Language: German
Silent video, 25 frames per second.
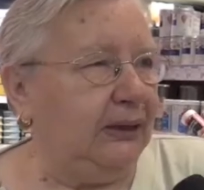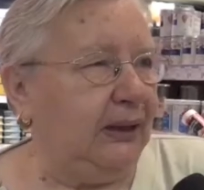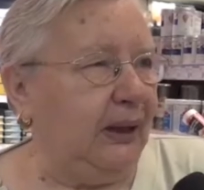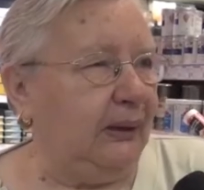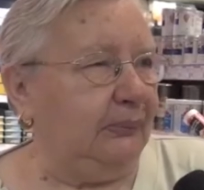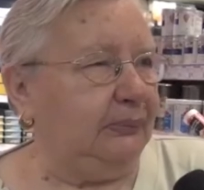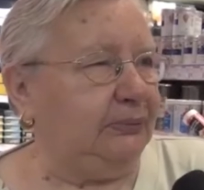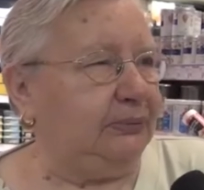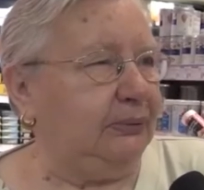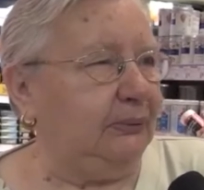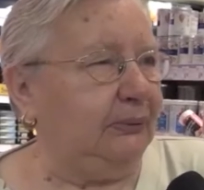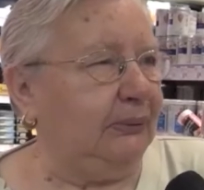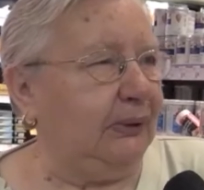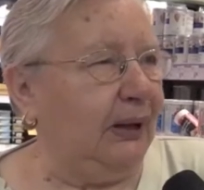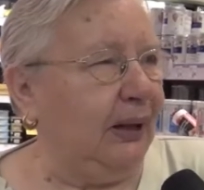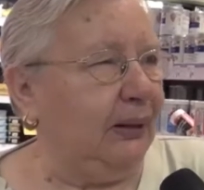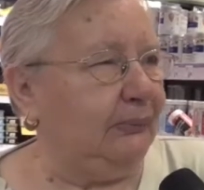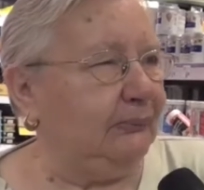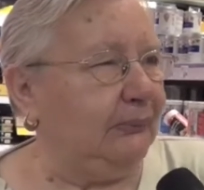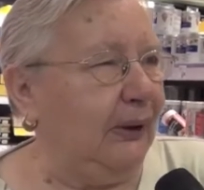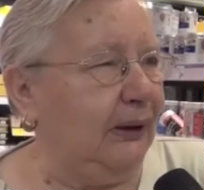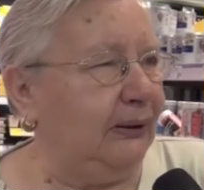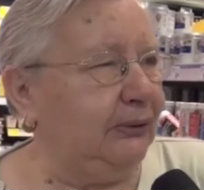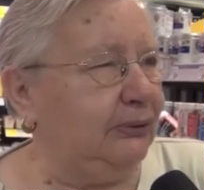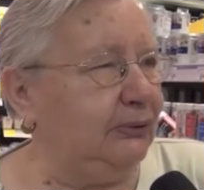Ich habe
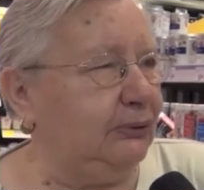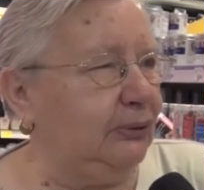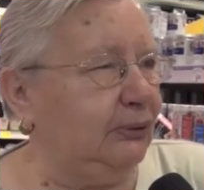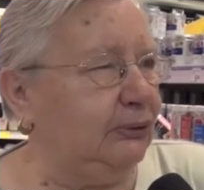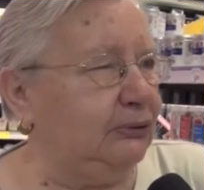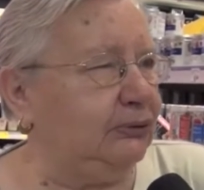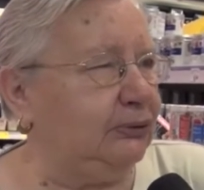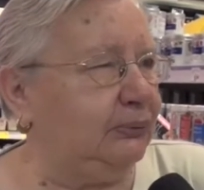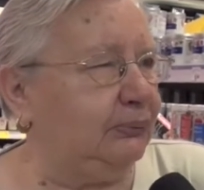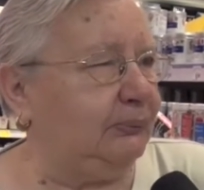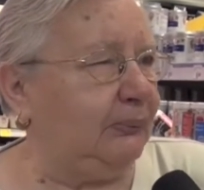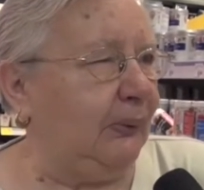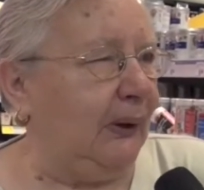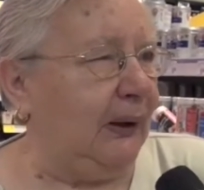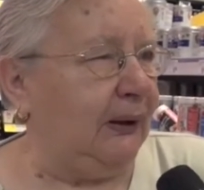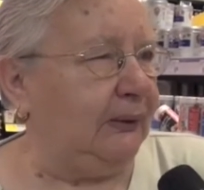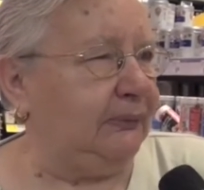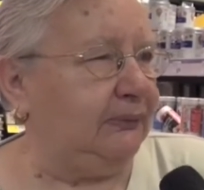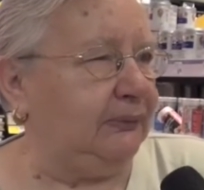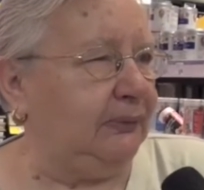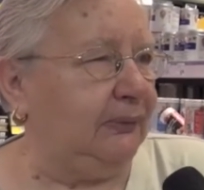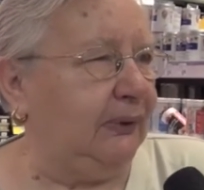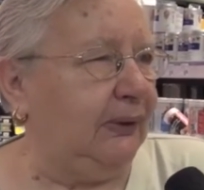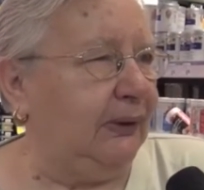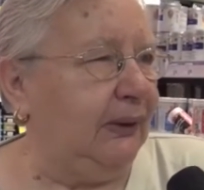sogar mein
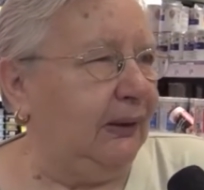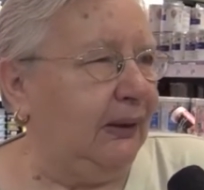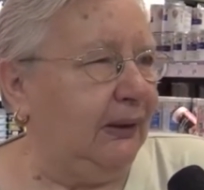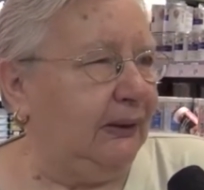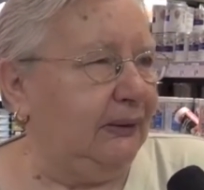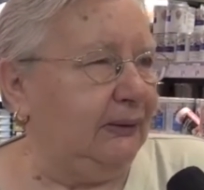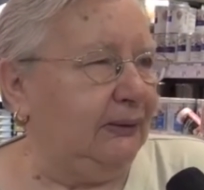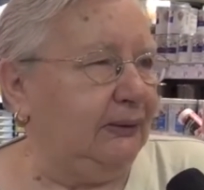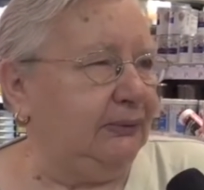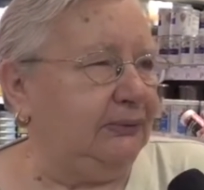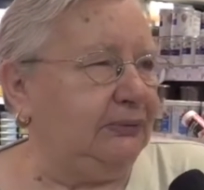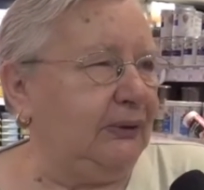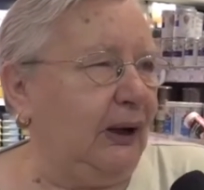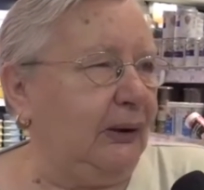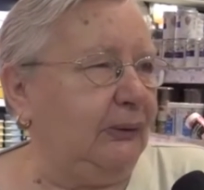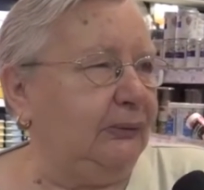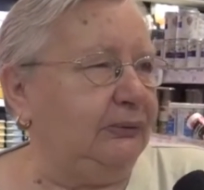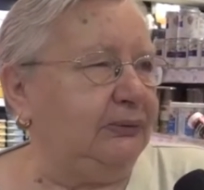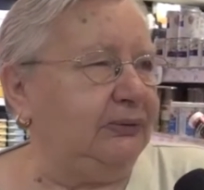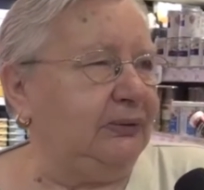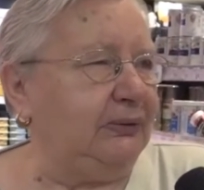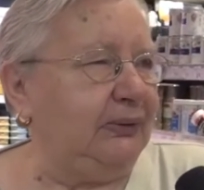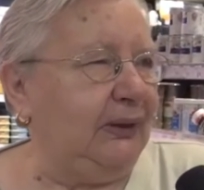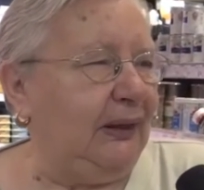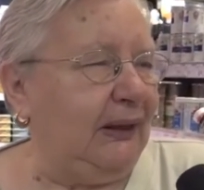Duschbad
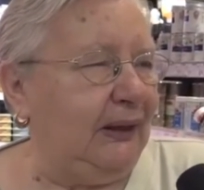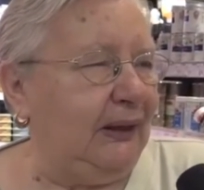sausen